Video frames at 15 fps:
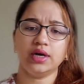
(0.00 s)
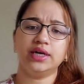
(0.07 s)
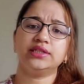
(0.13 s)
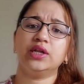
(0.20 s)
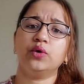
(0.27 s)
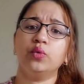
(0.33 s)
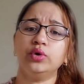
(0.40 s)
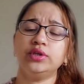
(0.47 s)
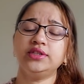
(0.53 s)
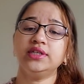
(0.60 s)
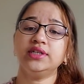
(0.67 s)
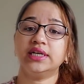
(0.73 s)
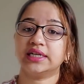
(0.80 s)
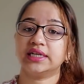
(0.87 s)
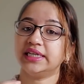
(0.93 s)
அதில்
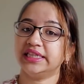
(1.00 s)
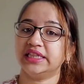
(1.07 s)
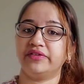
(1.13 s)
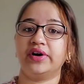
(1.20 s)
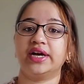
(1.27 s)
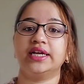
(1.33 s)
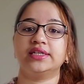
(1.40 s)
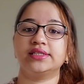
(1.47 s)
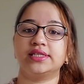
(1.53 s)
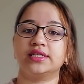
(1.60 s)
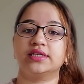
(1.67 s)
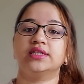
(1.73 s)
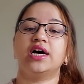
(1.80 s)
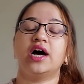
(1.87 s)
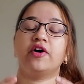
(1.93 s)
ஒருத்தங்களுக்கு இந்த வைரஸ்
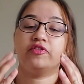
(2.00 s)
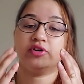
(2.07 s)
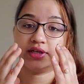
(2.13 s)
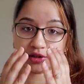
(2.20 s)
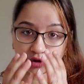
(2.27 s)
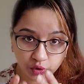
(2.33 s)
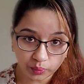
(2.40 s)
இருந்து அவங்க